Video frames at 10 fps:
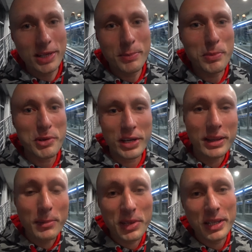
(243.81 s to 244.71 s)
Я помню,
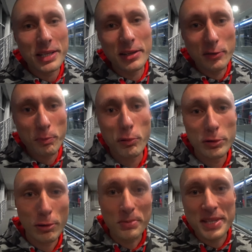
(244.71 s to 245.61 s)
когда мы летели в
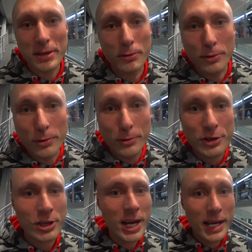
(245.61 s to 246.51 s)
Бодрум целую ночь,